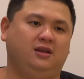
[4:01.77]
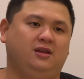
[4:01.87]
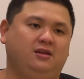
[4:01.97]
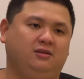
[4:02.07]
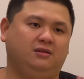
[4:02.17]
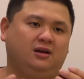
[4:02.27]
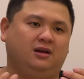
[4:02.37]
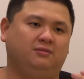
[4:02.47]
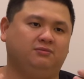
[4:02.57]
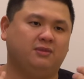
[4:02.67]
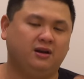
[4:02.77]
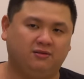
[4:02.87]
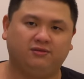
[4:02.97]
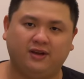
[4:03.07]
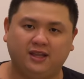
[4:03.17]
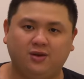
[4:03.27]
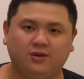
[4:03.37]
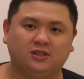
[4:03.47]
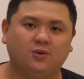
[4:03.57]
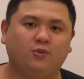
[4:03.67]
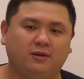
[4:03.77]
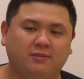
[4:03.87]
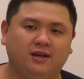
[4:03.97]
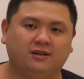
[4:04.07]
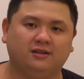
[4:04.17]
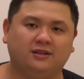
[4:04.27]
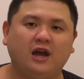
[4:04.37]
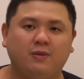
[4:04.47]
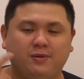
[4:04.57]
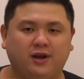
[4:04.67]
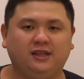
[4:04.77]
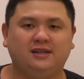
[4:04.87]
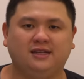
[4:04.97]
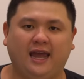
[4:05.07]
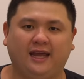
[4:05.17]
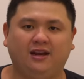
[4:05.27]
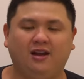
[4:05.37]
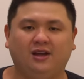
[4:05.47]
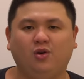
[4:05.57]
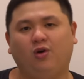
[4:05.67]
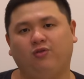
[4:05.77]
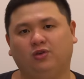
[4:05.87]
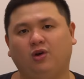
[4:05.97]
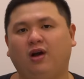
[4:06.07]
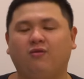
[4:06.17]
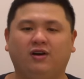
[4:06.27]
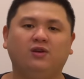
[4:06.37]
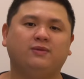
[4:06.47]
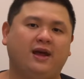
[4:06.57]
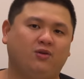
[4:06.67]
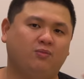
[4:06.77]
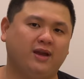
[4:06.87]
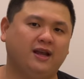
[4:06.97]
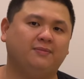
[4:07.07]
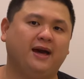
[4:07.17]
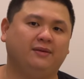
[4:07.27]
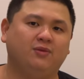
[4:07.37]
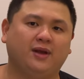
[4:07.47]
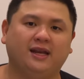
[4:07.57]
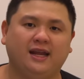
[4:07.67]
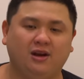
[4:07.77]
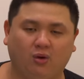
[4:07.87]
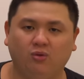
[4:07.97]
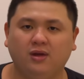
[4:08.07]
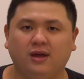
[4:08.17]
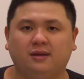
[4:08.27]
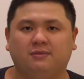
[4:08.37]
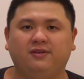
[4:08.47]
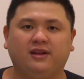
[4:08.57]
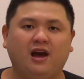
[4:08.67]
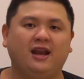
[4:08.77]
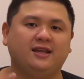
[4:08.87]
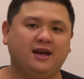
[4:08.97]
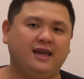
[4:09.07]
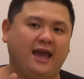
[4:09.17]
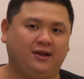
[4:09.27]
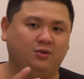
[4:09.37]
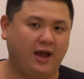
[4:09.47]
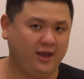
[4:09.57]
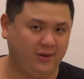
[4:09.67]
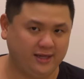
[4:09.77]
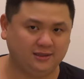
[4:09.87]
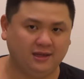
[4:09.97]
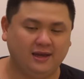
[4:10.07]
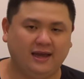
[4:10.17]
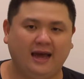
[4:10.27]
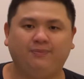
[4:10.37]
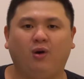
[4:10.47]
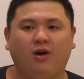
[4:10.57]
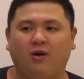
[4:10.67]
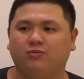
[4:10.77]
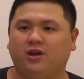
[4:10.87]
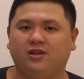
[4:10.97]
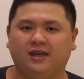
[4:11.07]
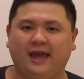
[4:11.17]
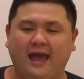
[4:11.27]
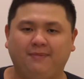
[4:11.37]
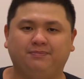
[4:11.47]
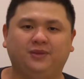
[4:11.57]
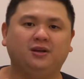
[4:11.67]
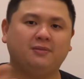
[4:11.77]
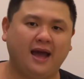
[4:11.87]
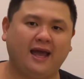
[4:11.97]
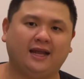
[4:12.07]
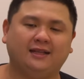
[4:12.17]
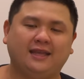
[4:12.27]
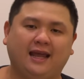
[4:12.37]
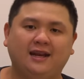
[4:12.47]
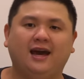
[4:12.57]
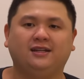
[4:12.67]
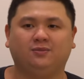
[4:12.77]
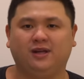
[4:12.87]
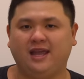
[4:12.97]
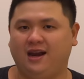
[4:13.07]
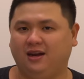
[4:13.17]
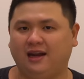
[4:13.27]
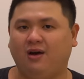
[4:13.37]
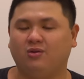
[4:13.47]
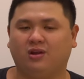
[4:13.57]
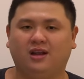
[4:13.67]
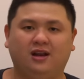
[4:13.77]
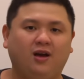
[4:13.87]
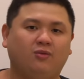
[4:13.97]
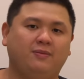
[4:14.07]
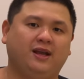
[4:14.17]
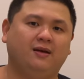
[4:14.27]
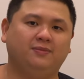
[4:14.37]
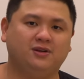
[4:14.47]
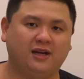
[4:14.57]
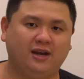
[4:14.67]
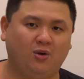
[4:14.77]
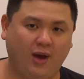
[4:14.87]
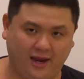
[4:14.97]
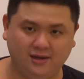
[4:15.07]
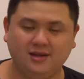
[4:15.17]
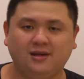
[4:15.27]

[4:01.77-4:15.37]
thì uh, mình và nhiều người xung quanh mình đều bị một cái tình trạng đó là Google Photo không phải lúc nào cũng backup ảnh một cách đầy đủ bởi vì đó là giới hạn của iOS Apple không cho những cái app thứ ba chạy nền trong thời gian rất lâu cho nên nó không có backup được đầy đủ ảnh